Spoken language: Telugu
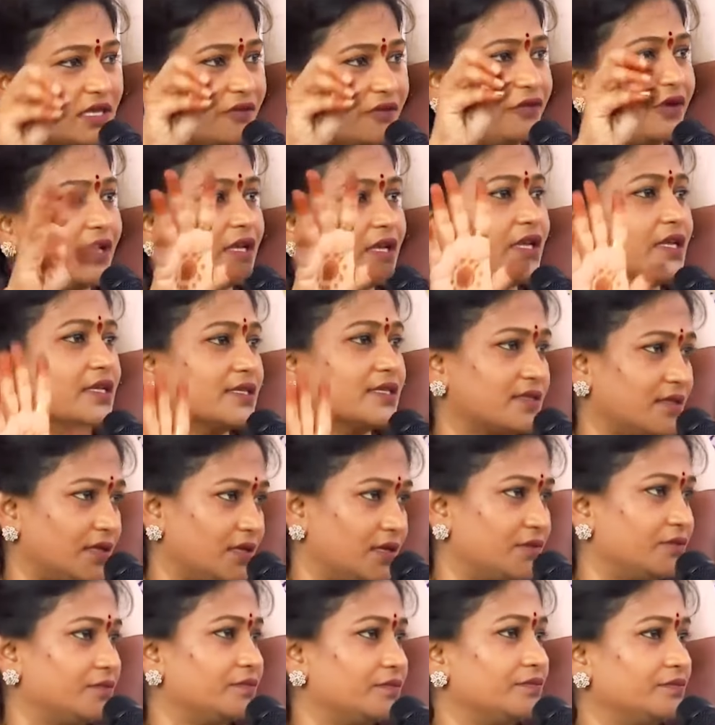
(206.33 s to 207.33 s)
సఫారియా
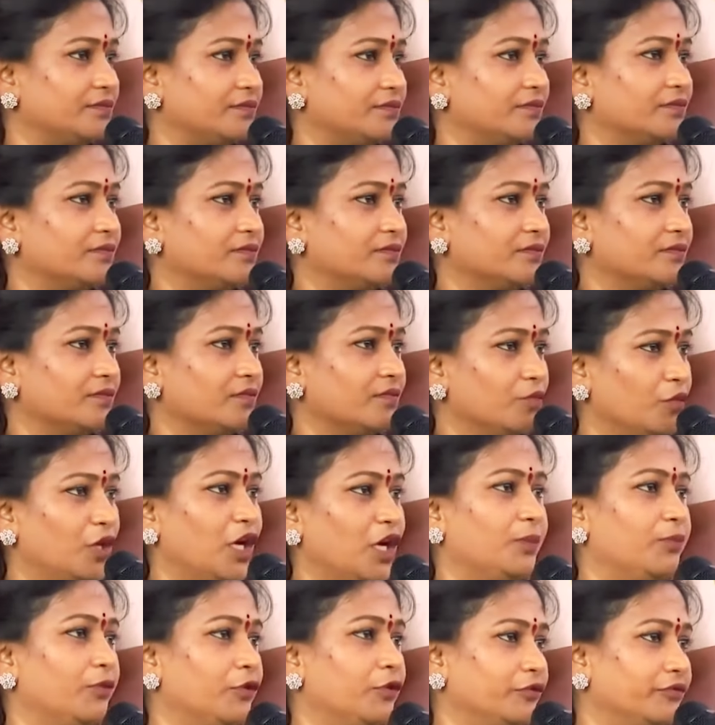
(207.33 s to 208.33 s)
ఇస్తారు
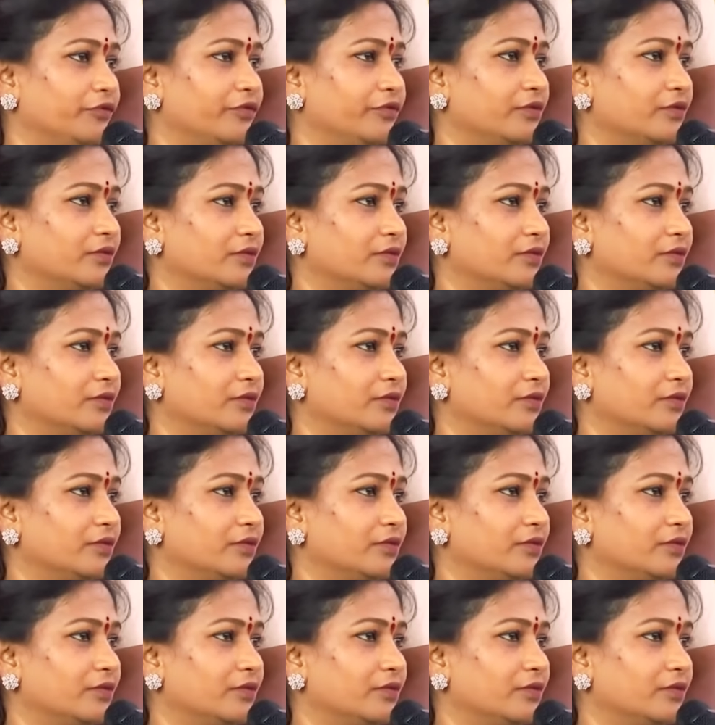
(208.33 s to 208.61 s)
బుల్లెట్ ప్రూఫ్